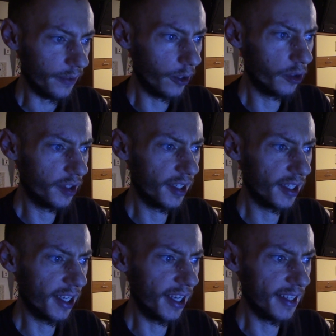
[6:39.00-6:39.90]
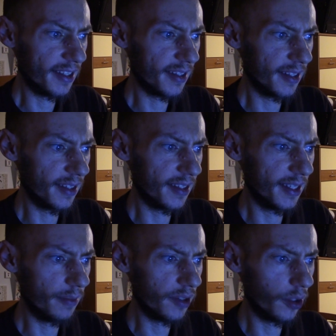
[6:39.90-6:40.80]
Und die Ingredienzen sind
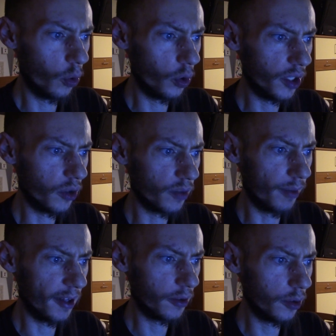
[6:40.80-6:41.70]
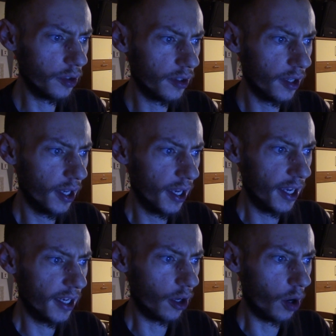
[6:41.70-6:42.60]
Zimt, Honig, Osmanthus
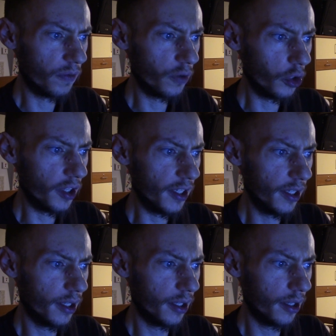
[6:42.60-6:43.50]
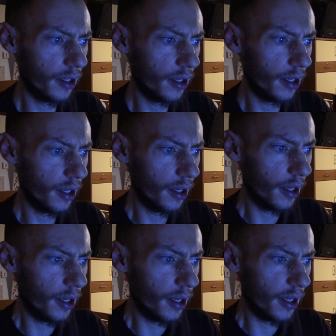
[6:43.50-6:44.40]
in der Kopfnote,
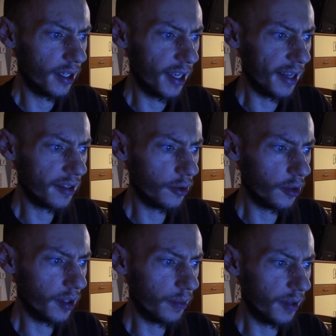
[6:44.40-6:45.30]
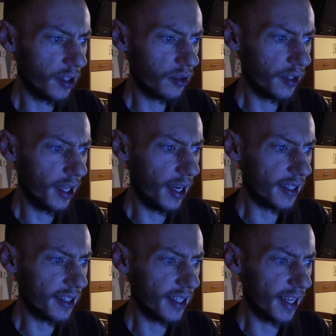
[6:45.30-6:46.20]
in der Herznote
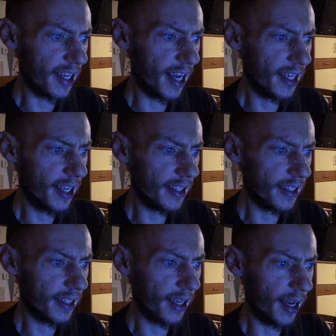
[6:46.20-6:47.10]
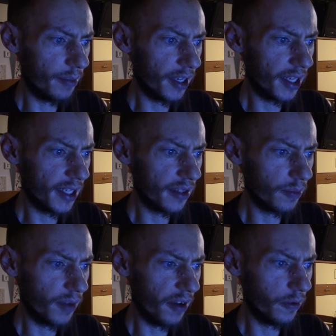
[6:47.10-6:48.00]
Benzoinharz, Ladanharz, Ambergris und
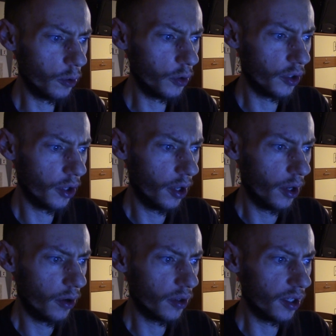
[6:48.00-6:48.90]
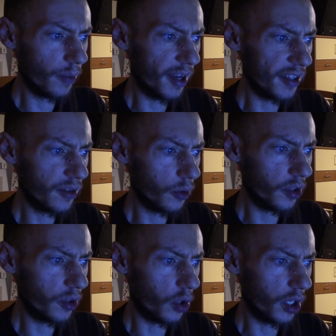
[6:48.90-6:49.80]
Beifuß und in der
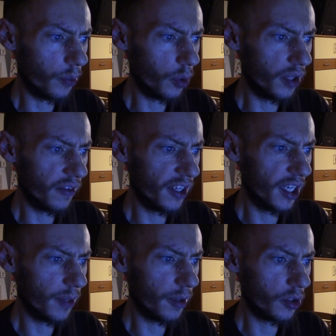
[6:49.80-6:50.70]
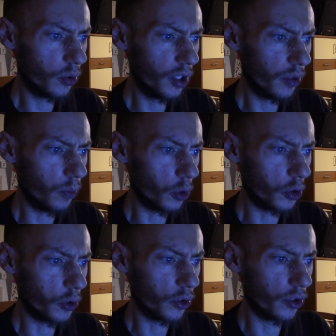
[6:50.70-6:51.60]
Basisnote Tonkabohne, Vanille, Patchouli und
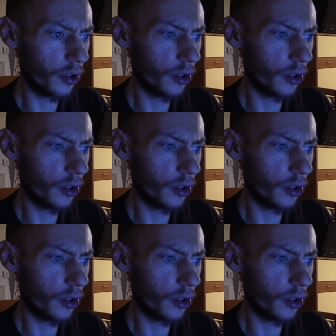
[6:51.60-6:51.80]
Moschus.